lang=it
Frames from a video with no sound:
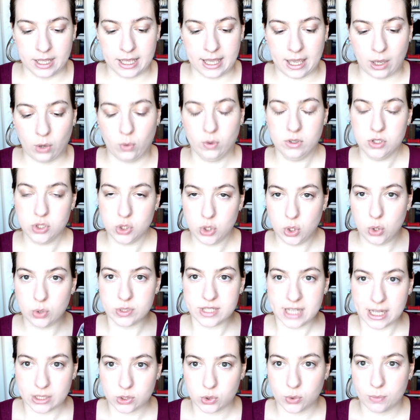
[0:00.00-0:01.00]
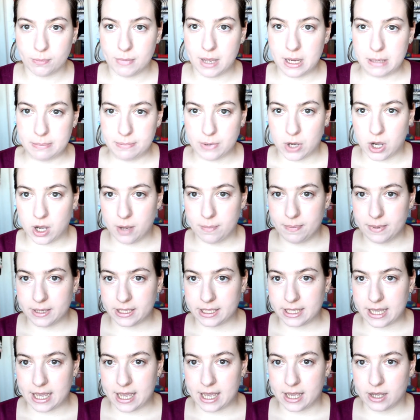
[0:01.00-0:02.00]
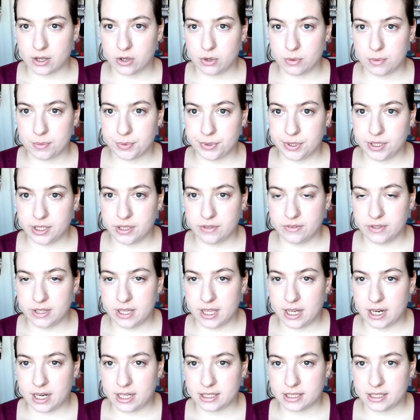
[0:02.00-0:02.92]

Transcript: E questo l'ho usato un bel po' perché, come potete vedere,